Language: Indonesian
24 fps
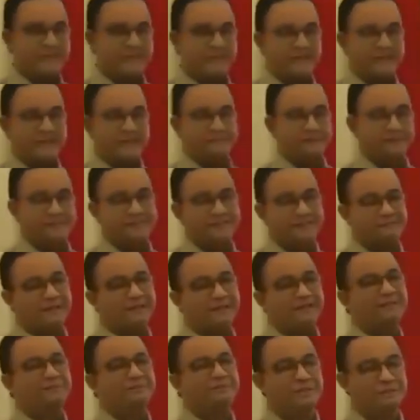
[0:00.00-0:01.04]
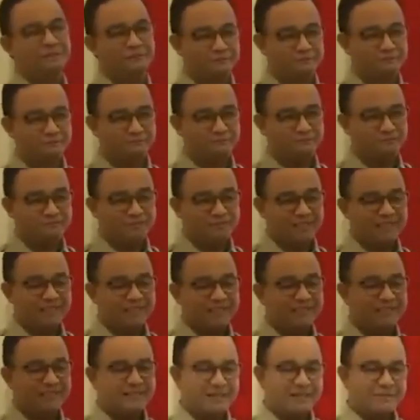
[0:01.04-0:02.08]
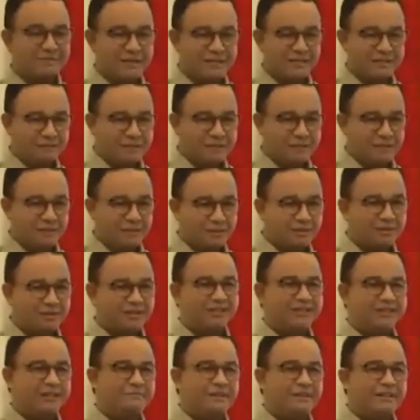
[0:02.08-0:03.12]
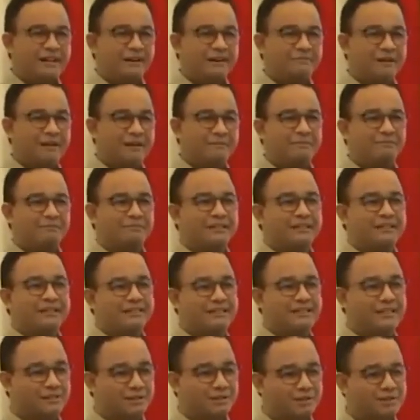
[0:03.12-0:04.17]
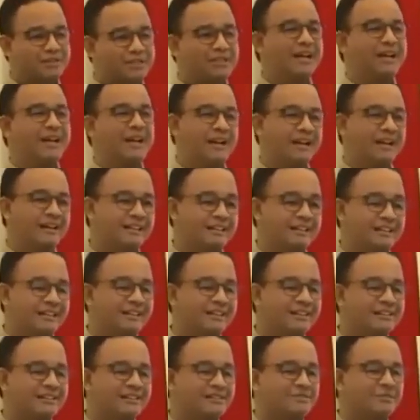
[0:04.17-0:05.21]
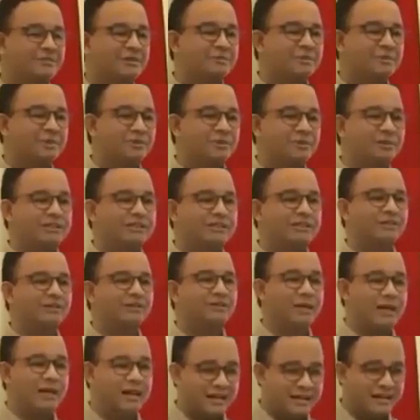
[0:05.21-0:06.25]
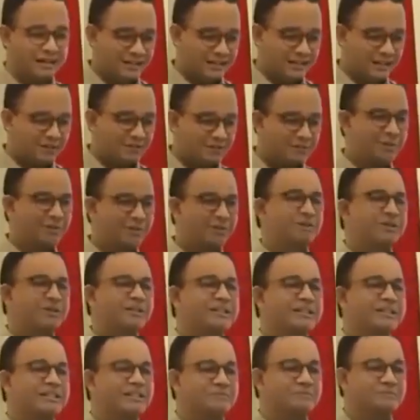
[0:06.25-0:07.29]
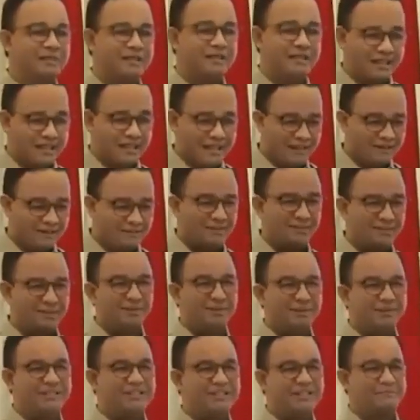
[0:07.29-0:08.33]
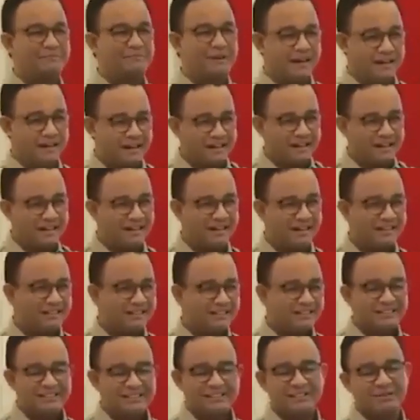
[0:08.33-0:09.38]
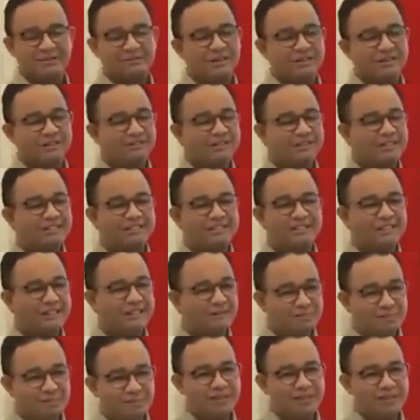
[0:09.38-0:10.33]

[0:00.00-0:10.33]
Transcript: menjalani masa pandemi. 13 minggu kita menerapkan pembatasan sosial. Ini semua butuh keteguhan, butuh kedisiplinan, butuh kesabaran, sesuatu yang